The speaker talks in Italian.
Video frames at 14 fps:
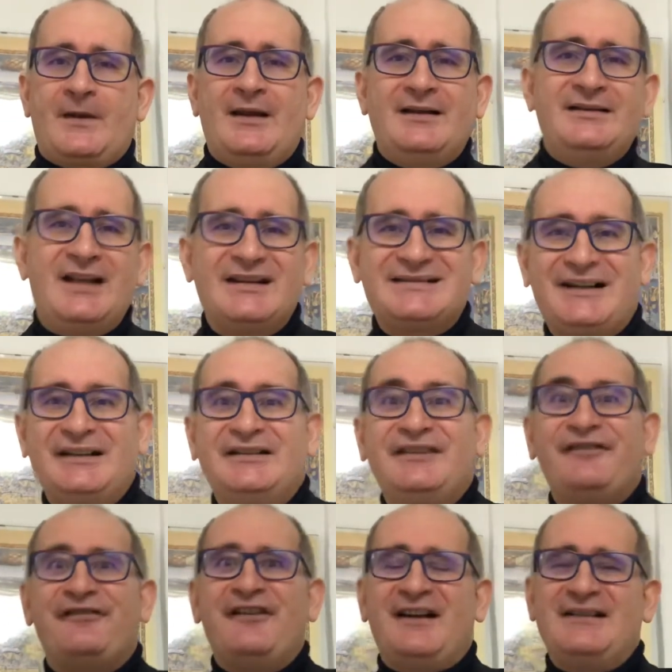di essere
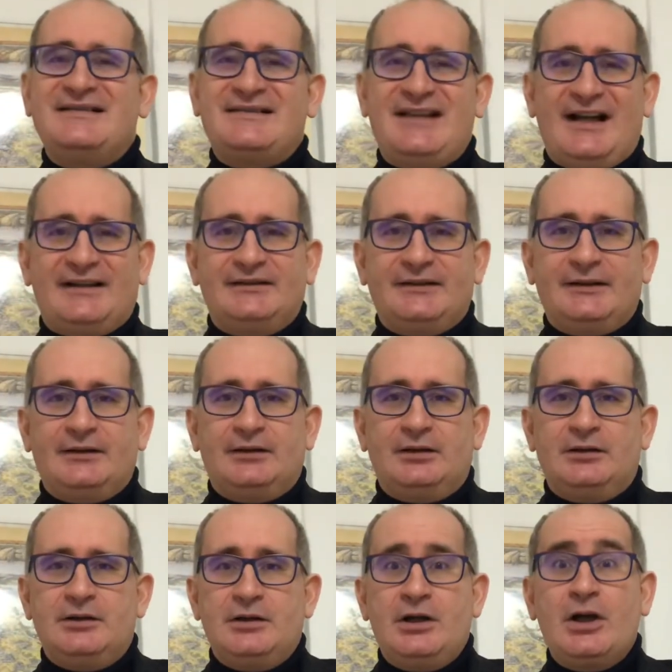differenziante.
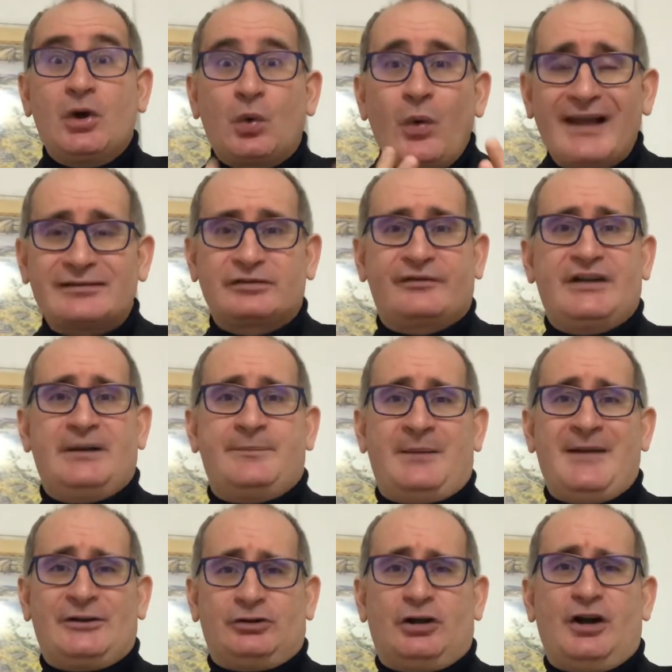Questo viene
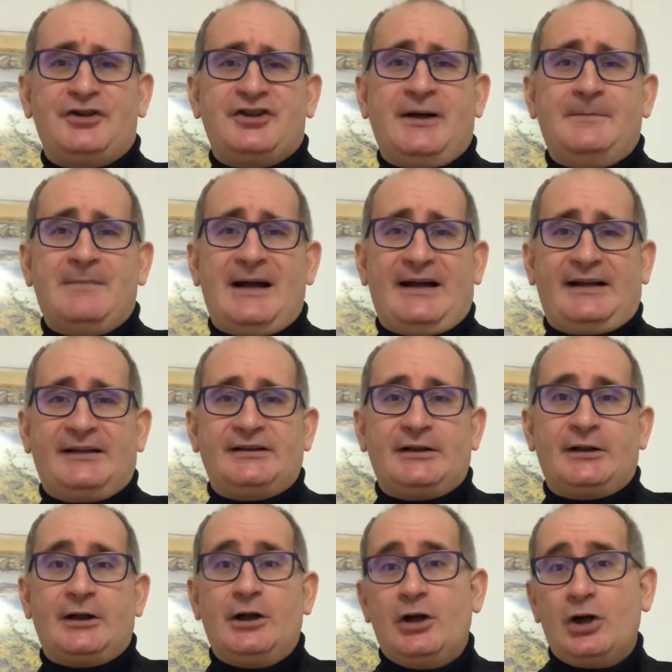premiato oggi dal
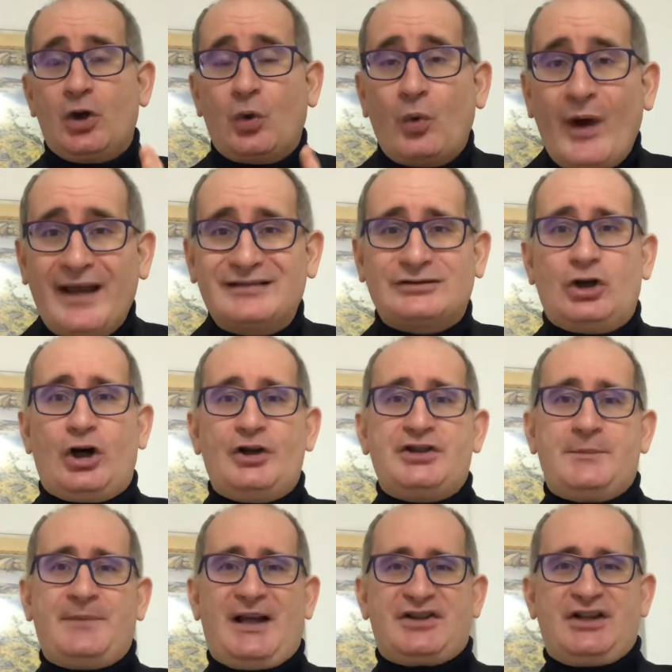marketing, questo oggi
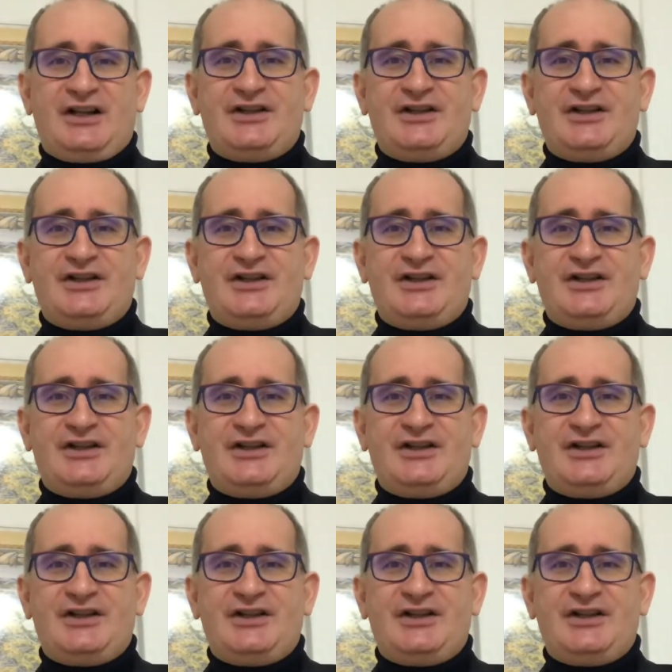piace alla